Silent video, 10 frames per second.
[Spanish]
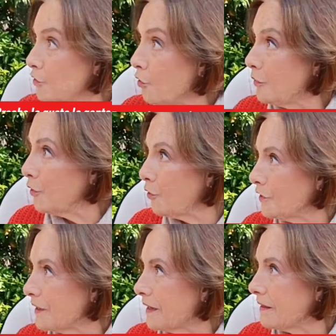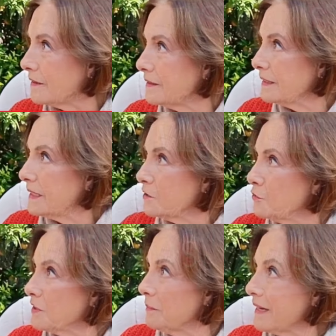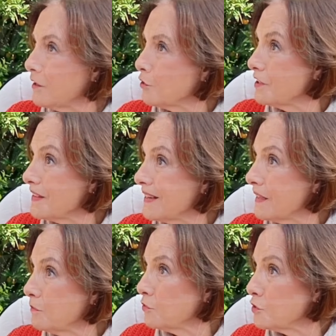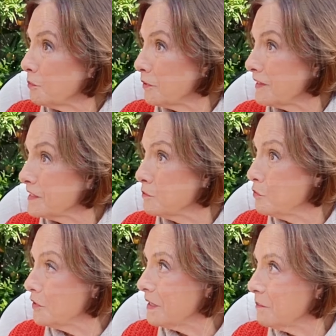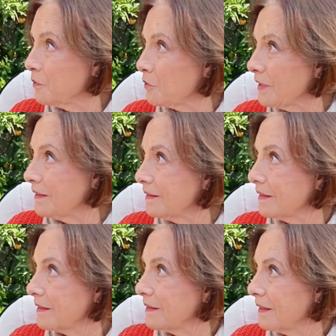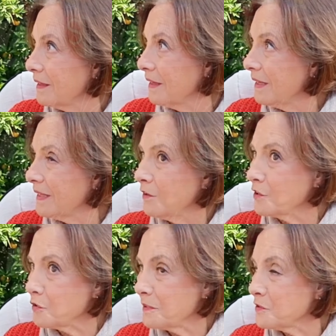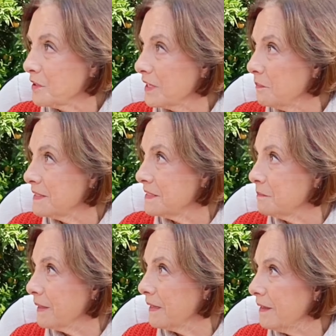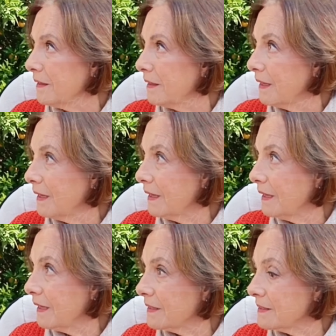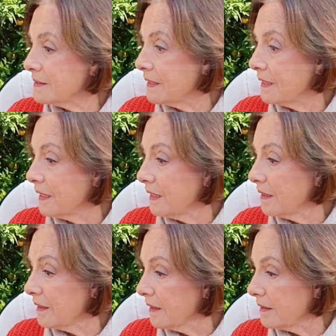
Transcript: no biológica, que es un tema que no se trata mucho, pero que es muy importante. Y nuestro personaje principal este,